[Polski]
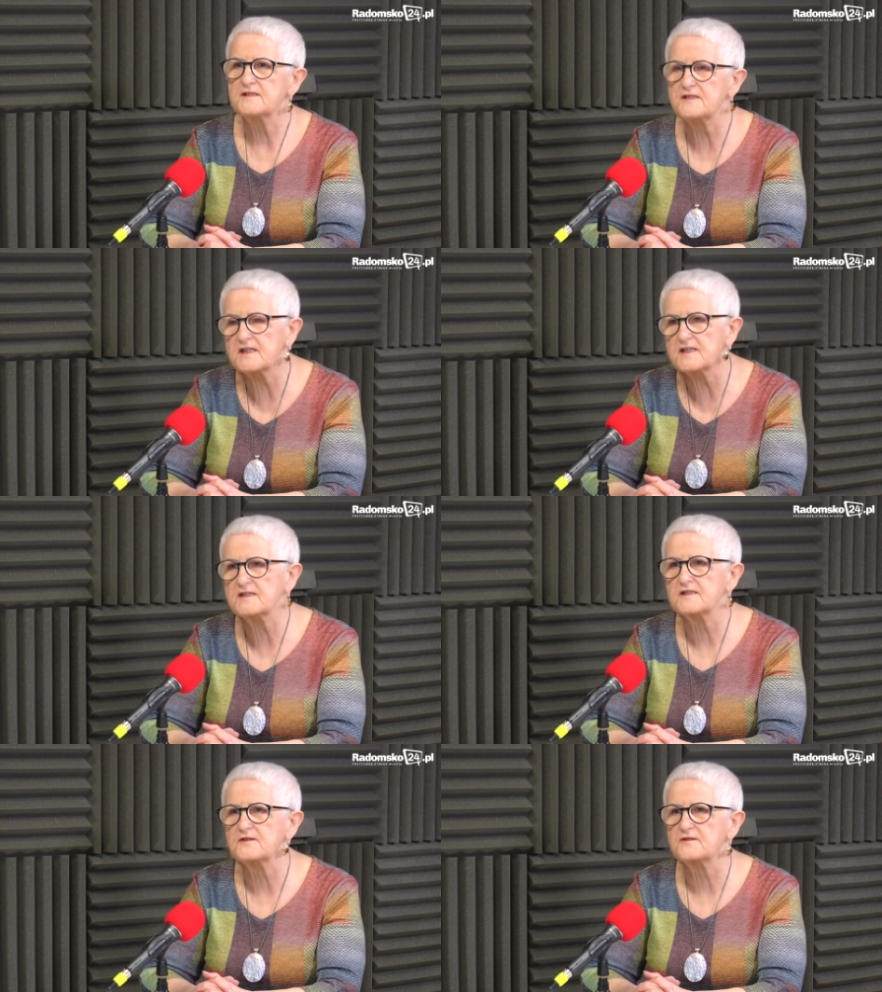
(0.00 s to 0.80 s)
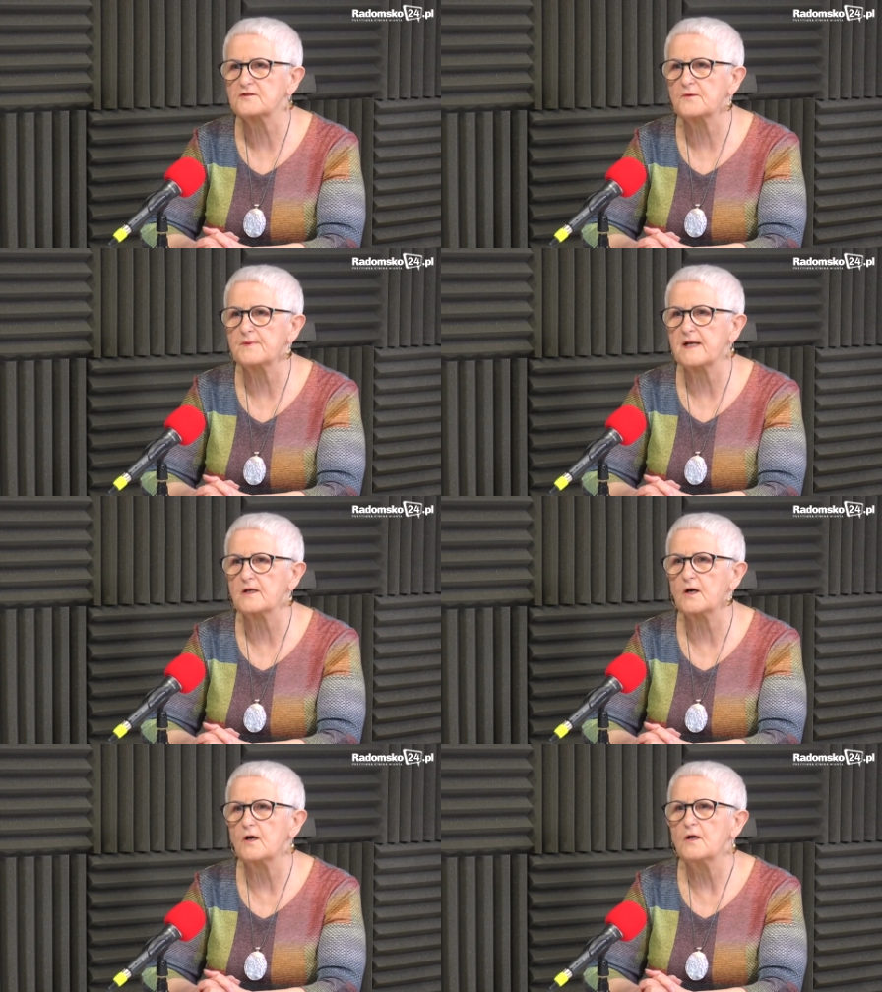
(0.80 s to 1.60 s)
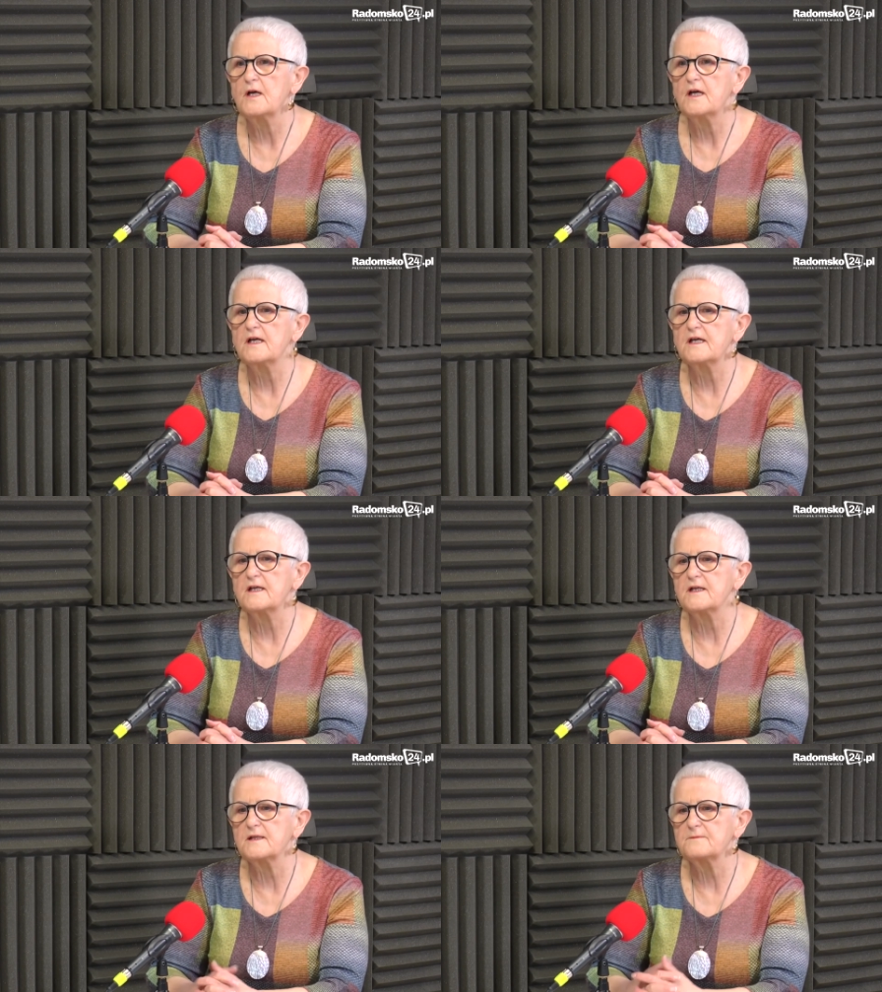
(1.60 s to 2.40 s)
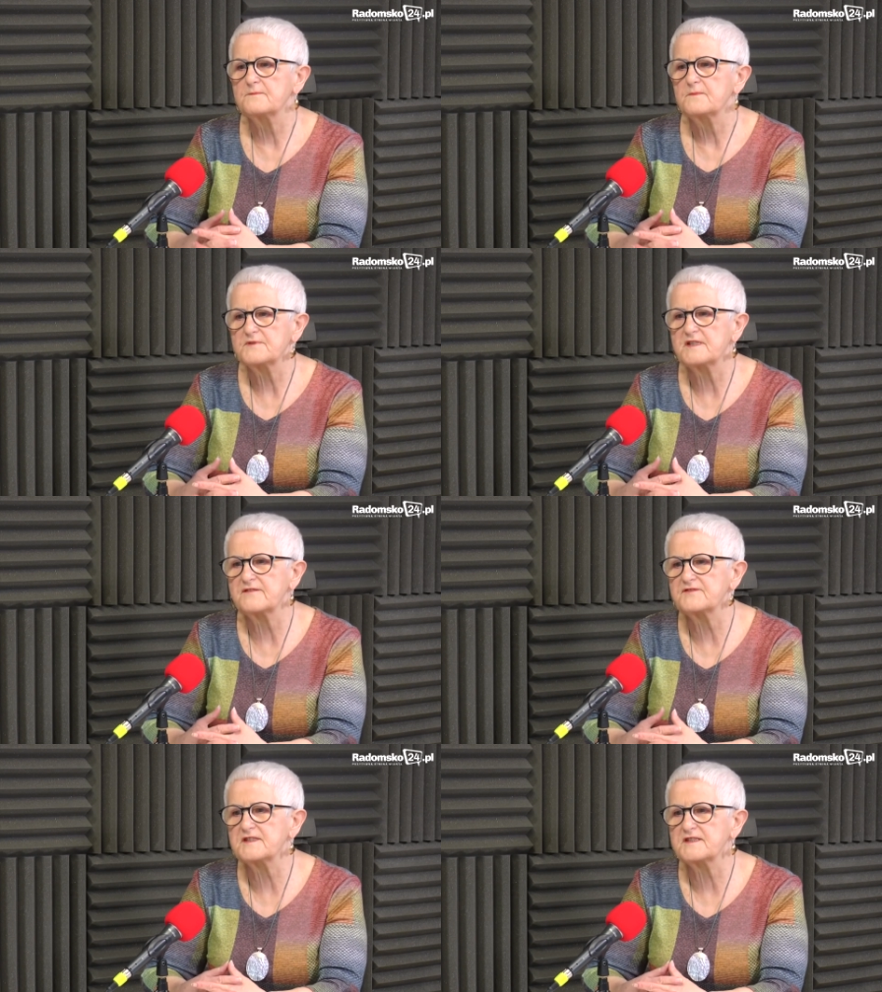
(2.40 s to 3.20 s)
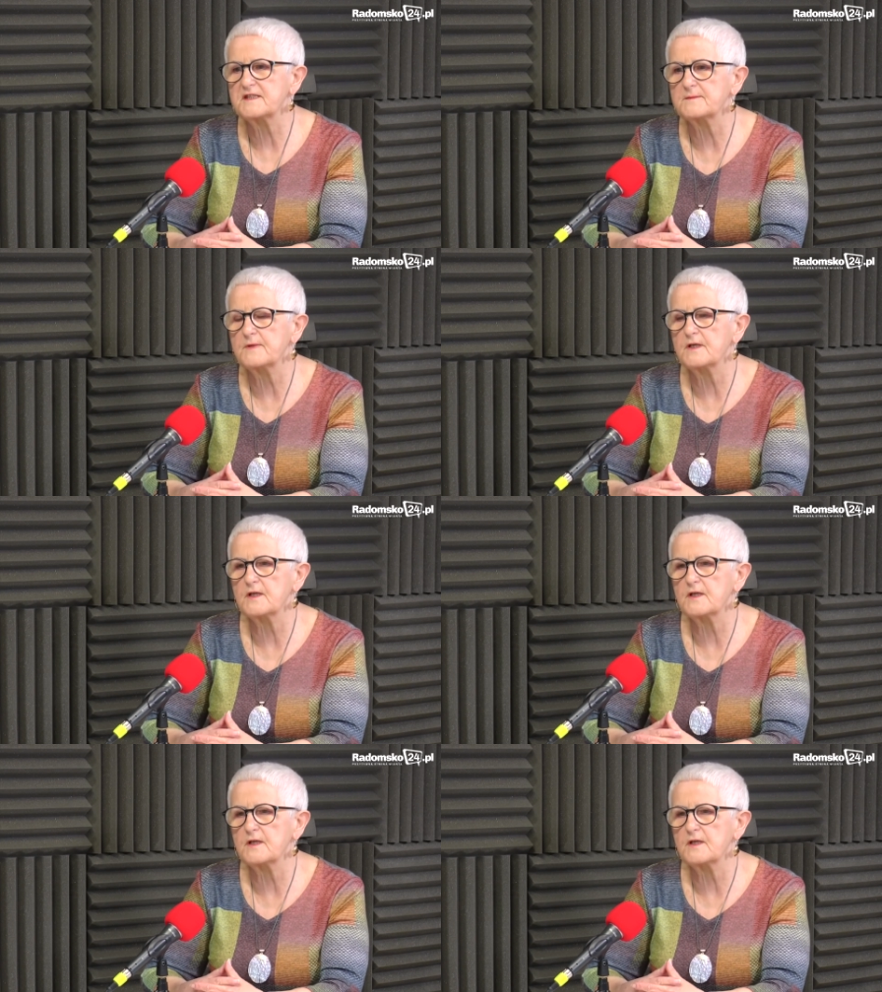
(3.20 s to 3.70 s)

Dzieje się coś dobrego. E, przede wszystkim